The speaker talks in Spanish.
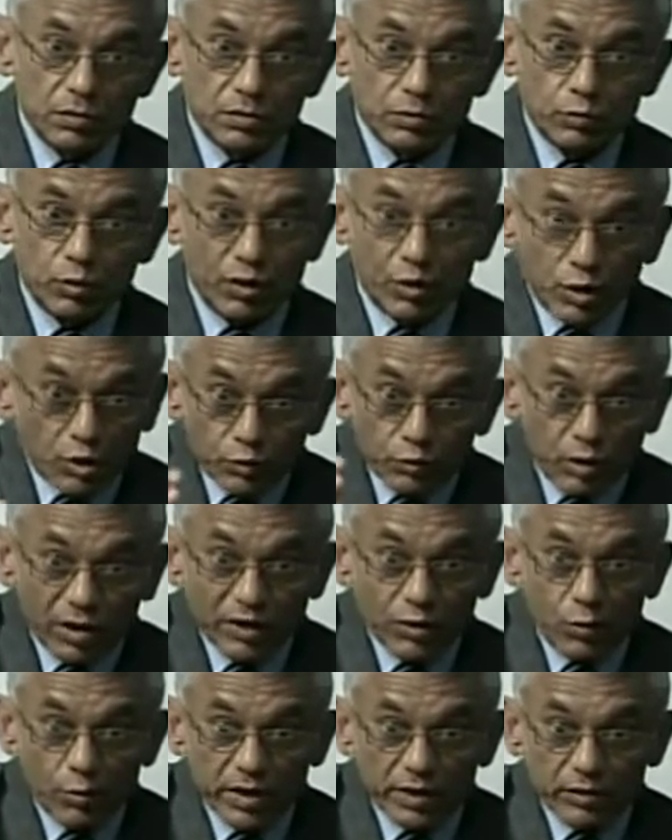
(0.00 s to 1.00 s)
no es, el
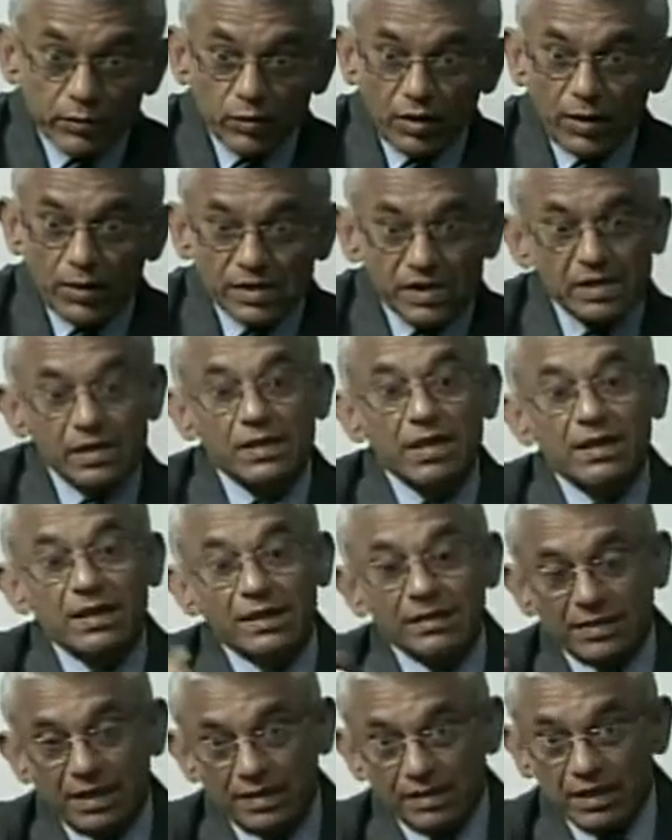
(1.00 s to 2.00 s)
gobierno, porque a veces si dan
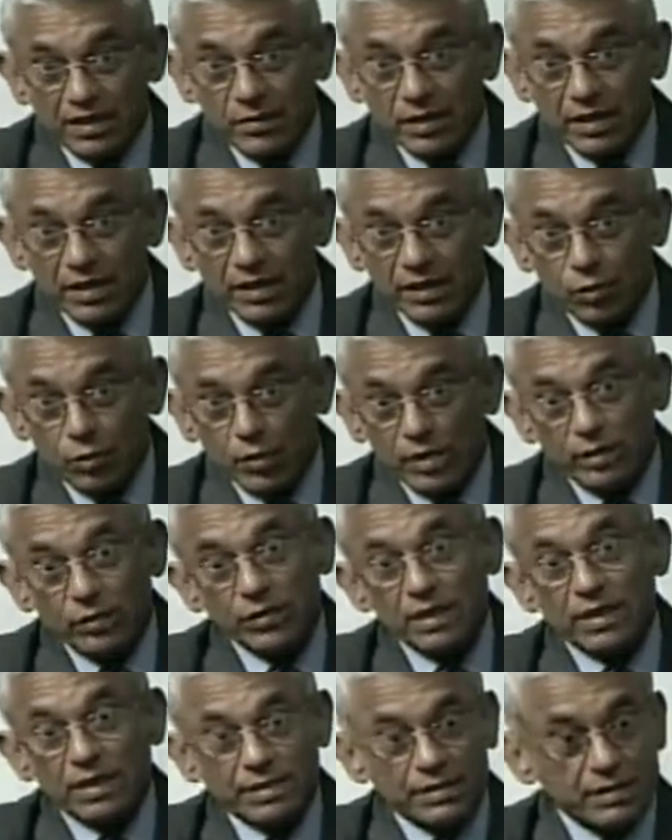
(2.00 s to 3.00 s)
las dádivas que da el gobierno
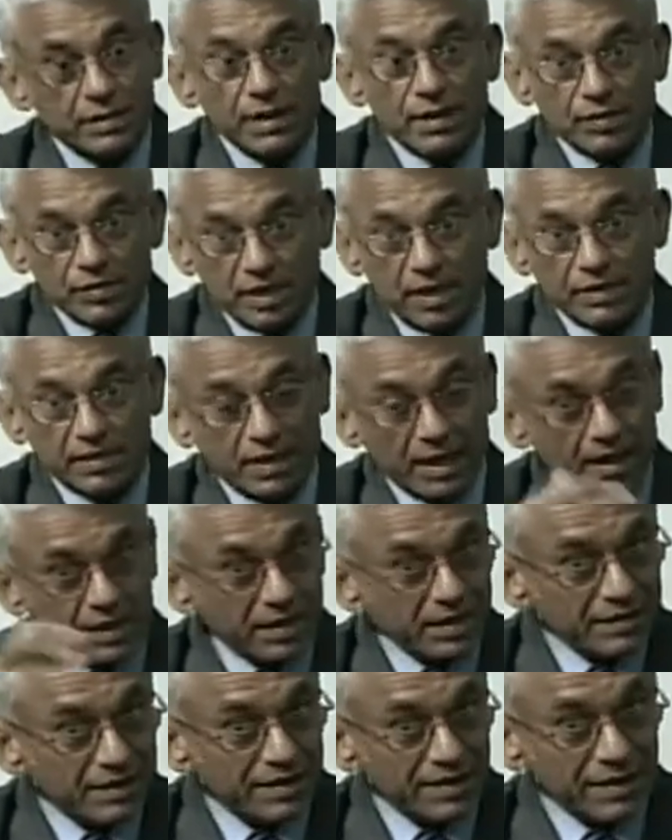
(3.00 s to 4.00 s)
se las, se las sacan a la
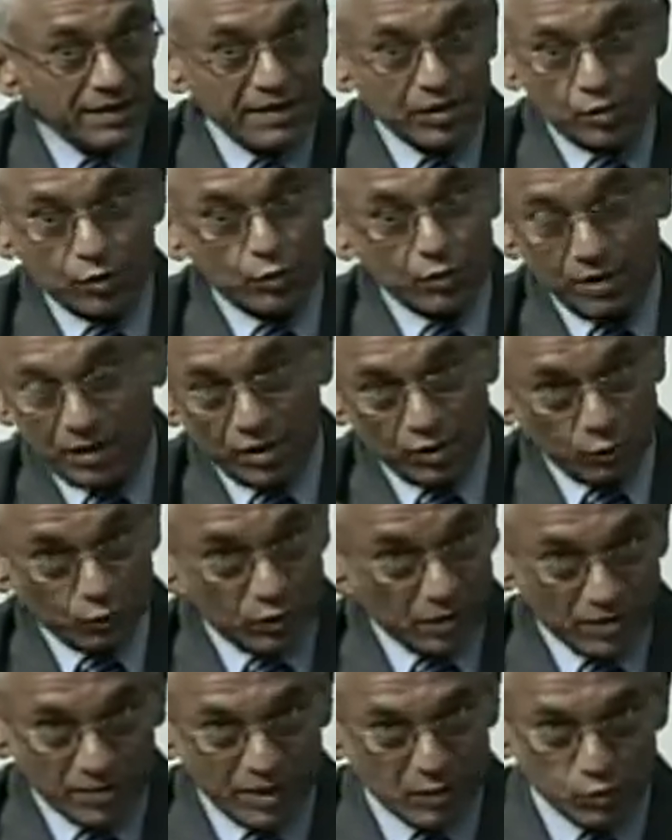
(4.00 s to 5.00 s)
gente en cara, eso no es, eso no
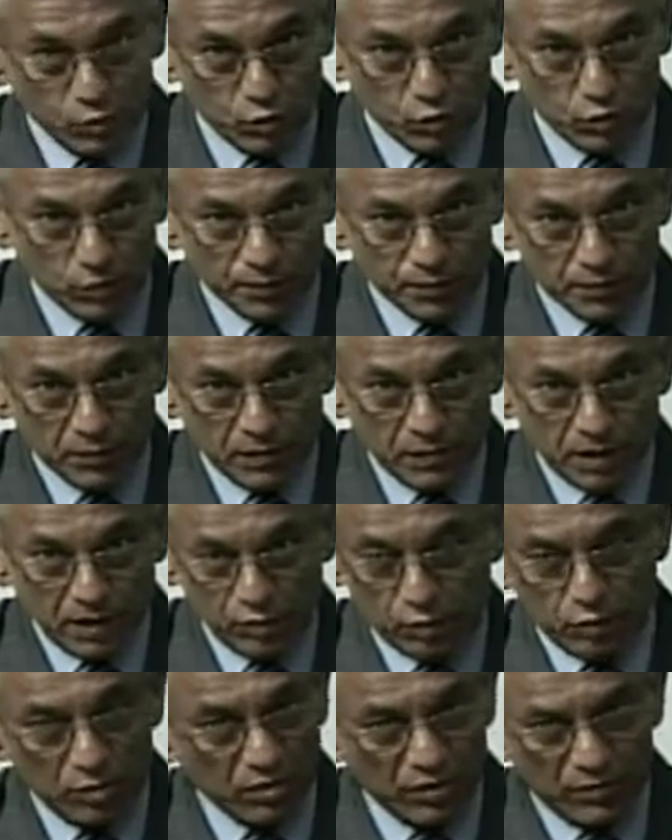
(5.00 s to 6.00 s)
es de Maduro,
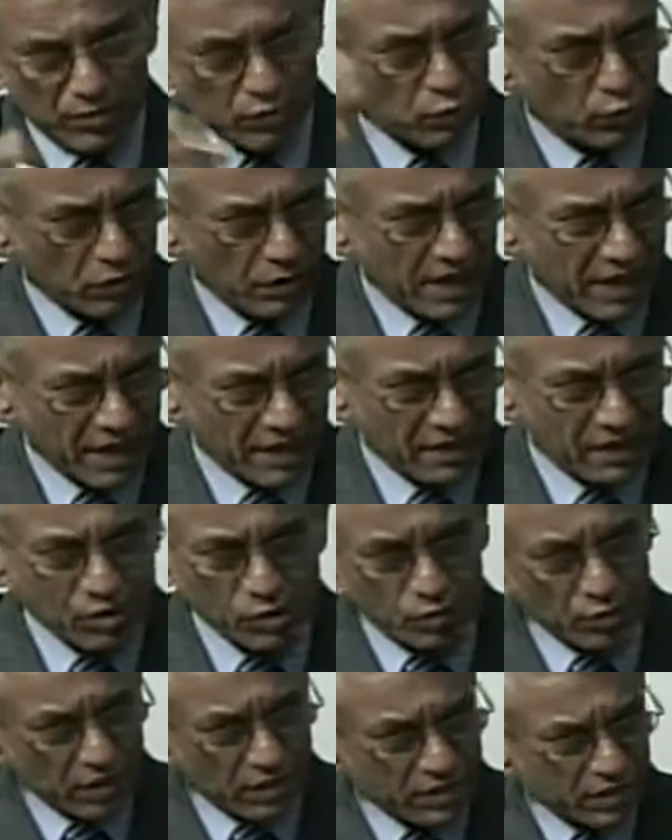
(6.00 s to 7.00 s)
eso no es de Víctor Clark, eso
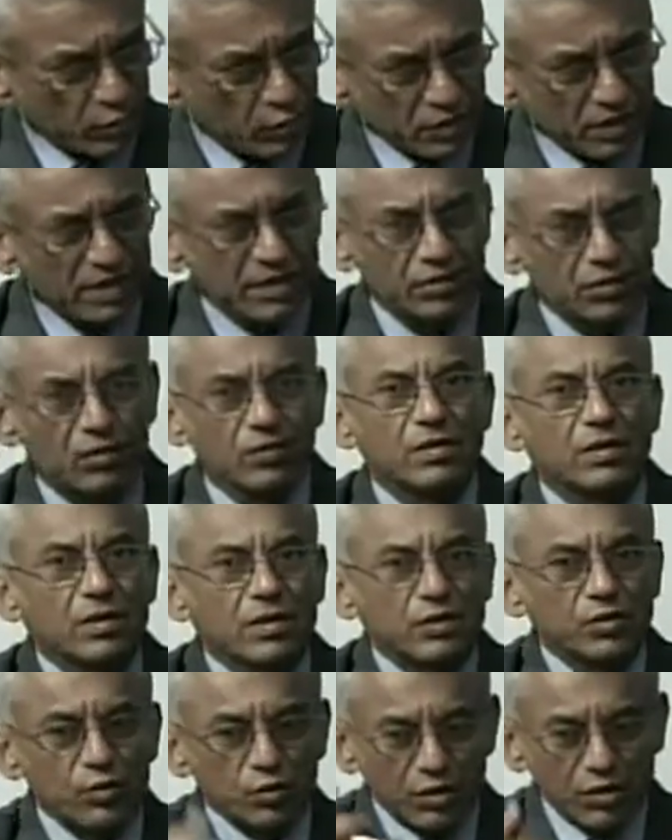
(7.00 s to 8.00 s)
no es de Arcidiogotilla, no.
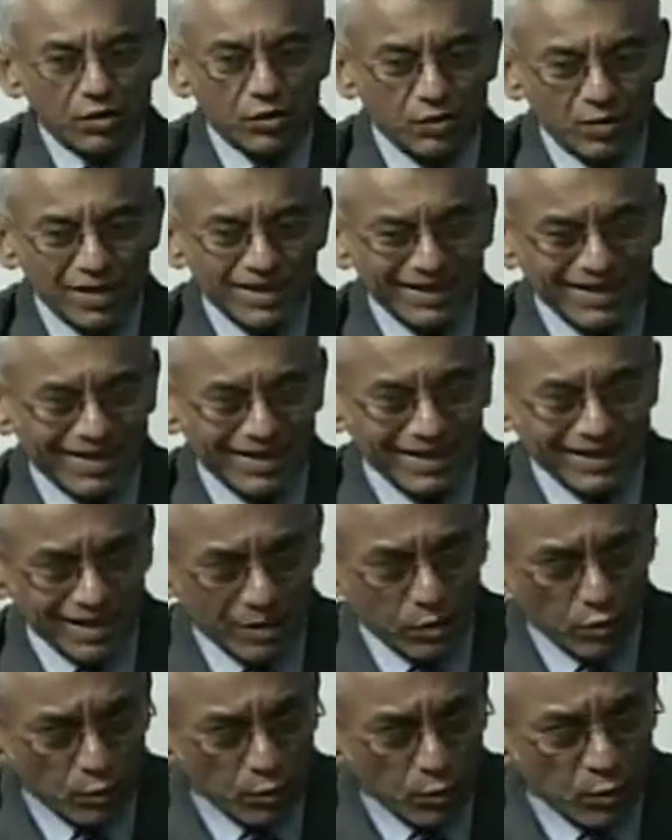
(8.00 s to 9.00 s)
Eso, es el,
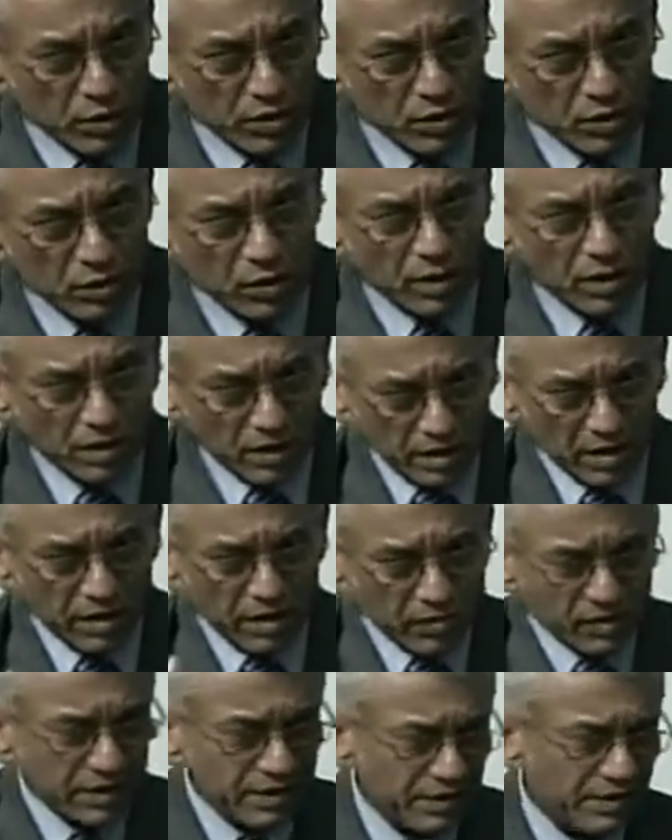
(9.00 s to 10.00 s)
el, público que
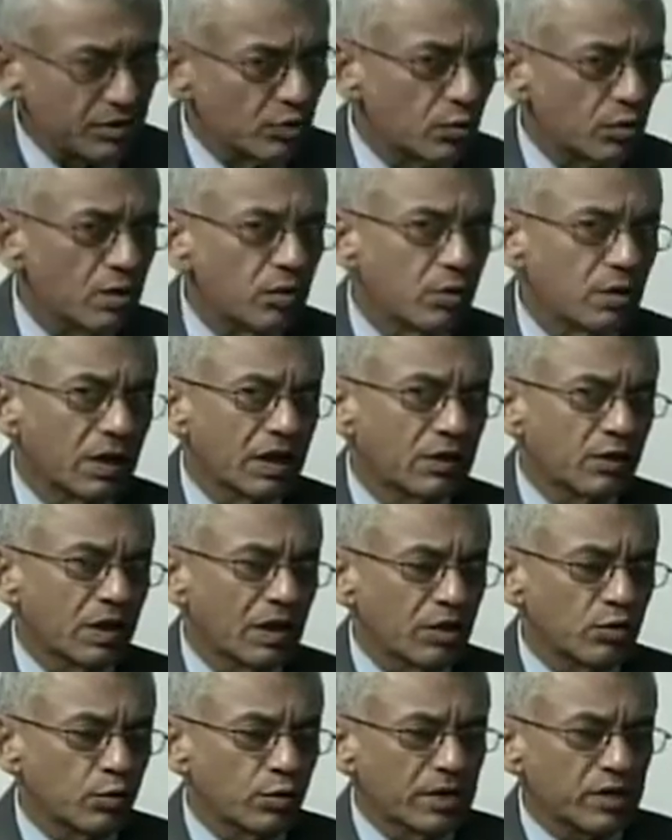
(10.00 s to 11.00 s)
debe ser distribuido
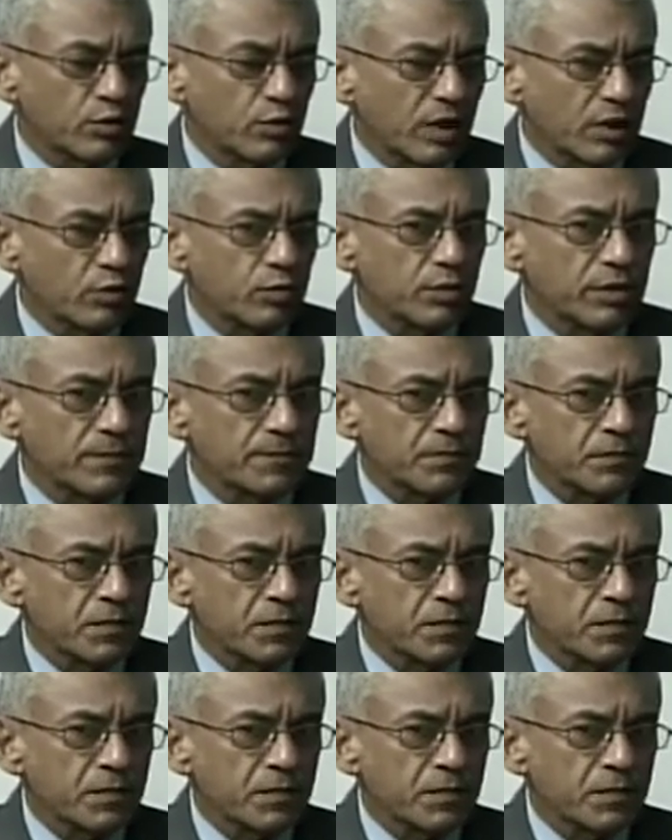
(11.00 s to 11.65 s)
a, los venezolanos. Pues.